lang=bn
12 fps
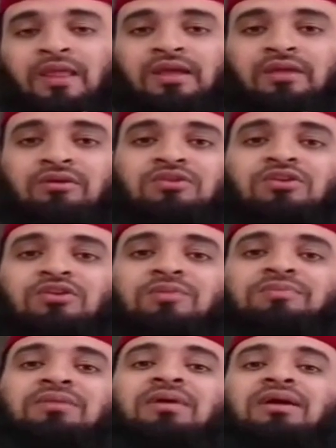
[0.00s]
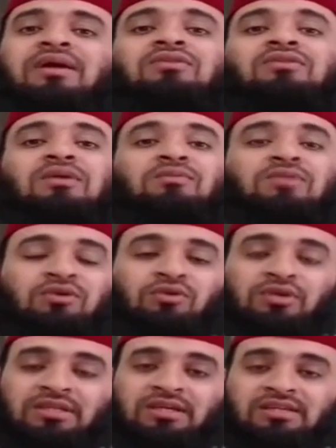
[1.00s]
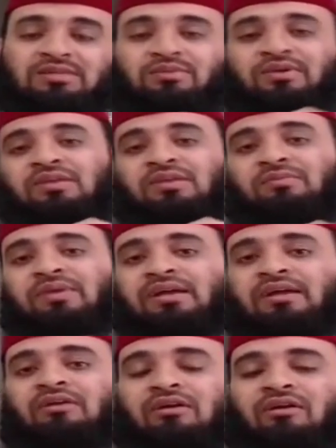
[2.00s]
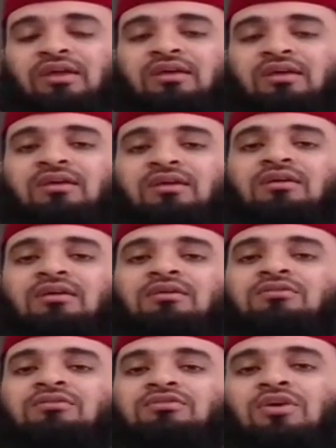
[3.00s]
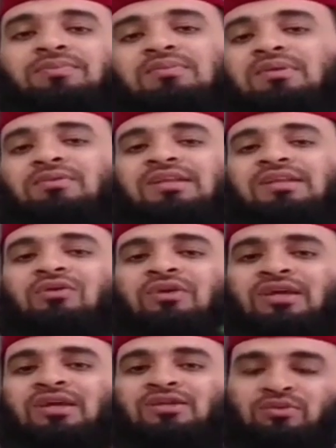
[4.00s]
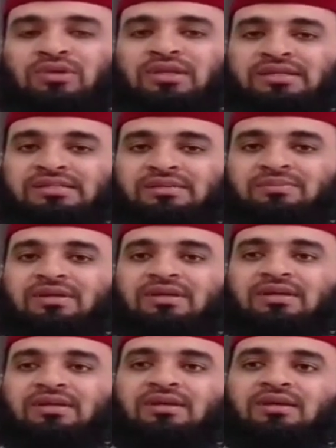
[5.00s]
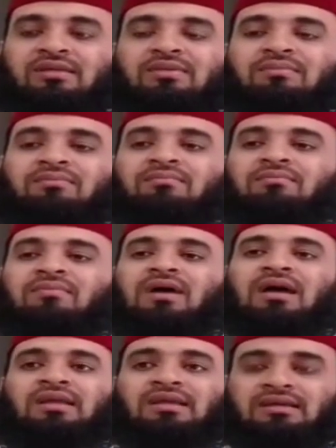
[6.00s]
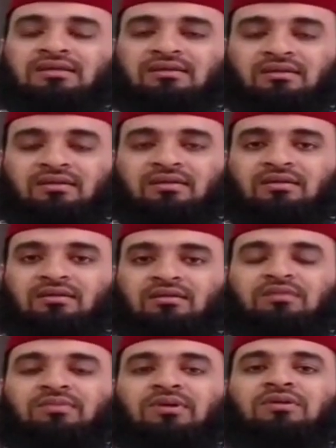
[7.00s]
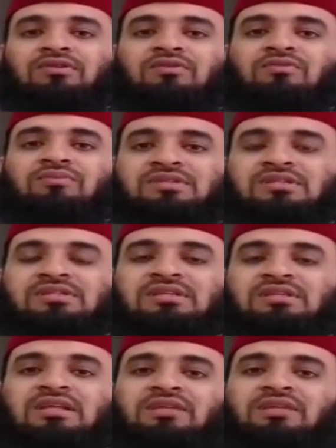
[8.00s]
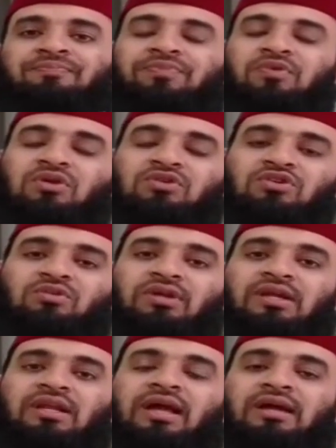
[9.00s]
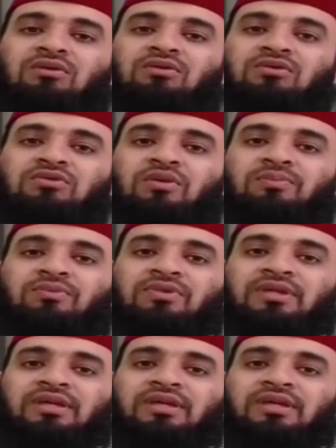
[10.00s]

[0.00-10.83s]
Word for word: স্বপ্নের ব্যাখ্যা তো তেমনই হয়ে থাকে যেমন এটার ব্যাখ্যা করা হয় তো স্বপ্নের ব্যাপারে বলতে গেলে অনেক সময় লেগে যাবে ইমাম মালিক রাহিমাহুল্লাহ যখন বেঁচে ছিলেন ওনার সময়কালে এক লোক স্বপ্ন দেখে